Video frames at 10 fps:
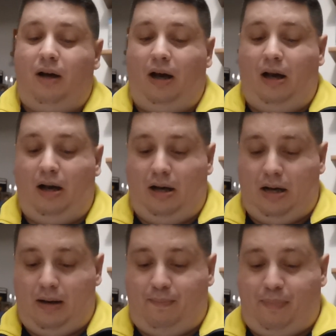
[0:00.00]

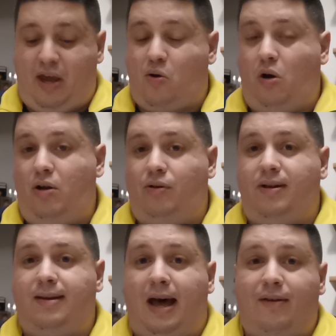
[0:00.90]
Uh, piccoli un
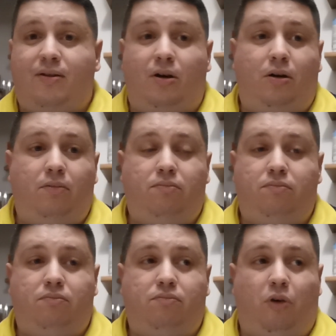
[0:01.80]
disastro,
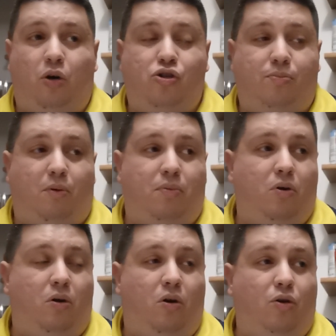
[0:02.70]
Oggi
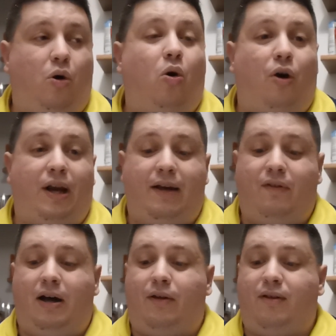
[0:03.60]
proprio non
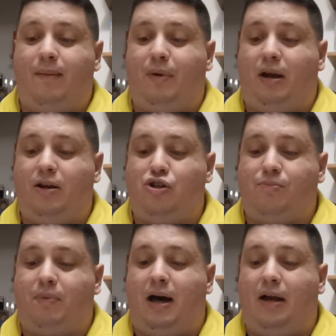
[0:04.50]
correva, sempre
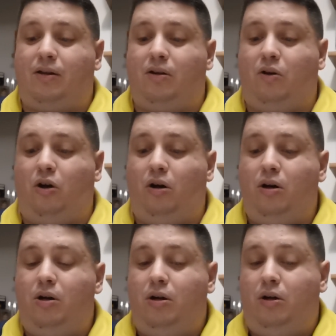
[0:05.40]

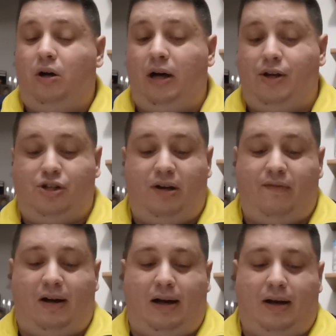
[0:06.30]
anticipato,
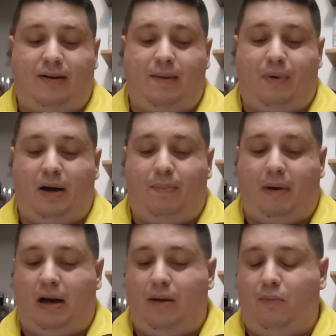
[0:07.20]
leggeva sempre le
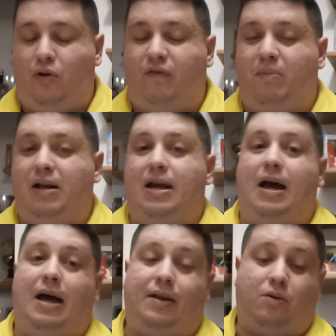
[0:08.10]
palle in modo
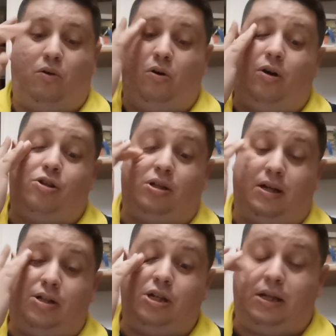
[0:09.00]
sbagliato,
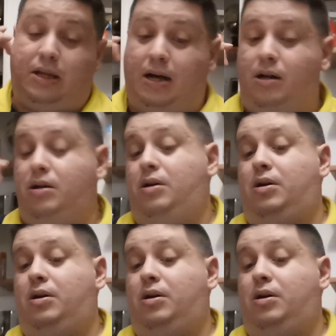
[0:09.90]
eccetera, eccetera.